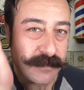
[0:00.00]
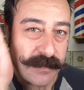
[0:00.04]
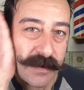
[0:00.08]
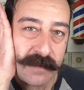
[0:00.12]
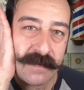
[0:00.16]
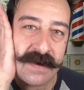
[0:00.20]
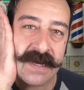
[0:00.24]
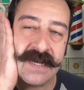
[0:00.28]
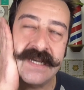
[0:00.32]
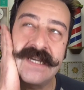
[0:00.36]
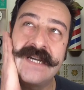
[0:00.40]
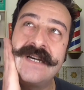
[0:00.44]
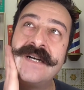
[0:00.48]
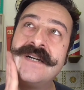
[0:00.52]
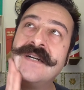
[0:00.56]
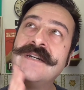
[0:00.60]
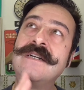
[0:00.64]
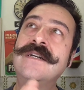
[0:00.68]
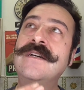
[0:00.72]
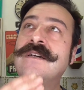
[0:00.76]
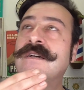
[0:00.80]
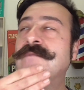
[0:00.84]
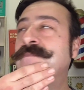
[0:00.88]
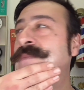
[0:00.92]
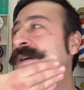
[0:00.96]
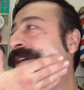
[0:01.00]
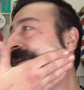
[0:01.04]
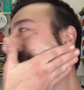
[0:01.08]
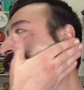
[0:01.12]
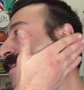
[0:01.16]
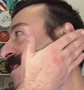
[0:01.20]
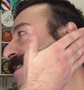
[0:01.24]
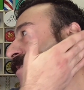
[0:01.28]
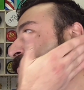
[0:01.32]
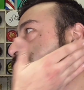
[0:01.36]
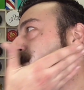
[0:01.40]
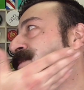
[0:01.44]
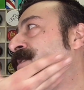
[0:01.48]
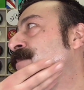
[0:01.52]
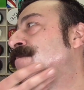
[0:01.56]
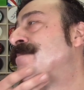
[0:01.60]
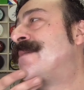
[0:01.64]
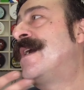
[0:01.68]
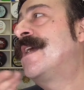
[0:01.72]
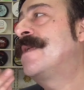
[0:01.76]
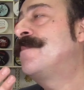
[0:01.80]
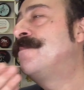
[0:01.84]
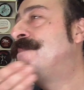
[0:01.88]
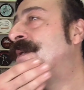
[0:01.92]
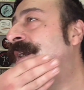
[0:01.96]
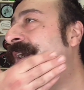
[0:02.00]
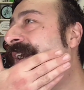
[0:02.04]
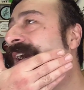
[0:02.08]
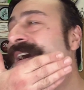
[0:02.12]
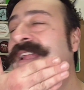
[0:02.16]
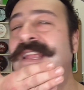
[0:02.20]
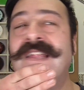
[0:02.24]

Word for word: Poi manca, manca il prebarba